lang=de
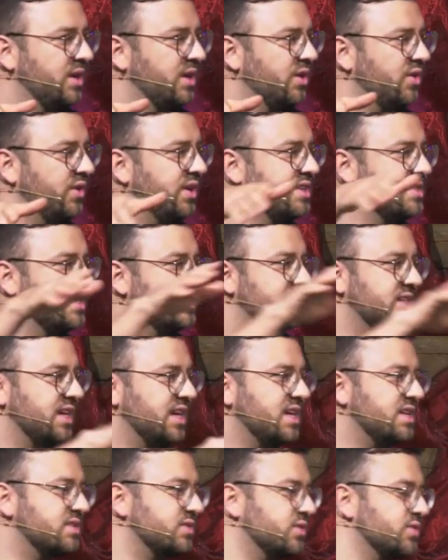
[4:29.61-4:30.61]
und dass er
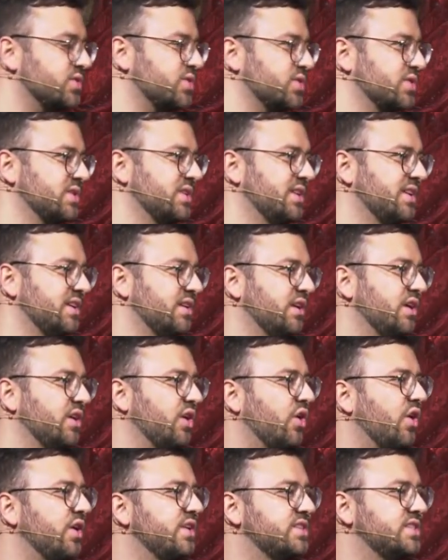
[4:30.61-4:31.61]
Jesus
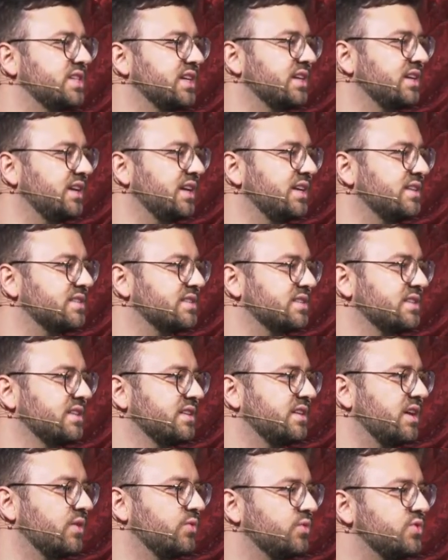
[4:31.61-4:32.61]
kreuzigen lässt,
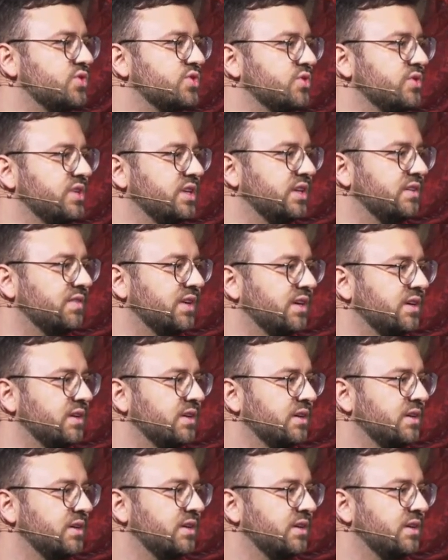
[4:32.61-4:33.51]
der unschuldig war.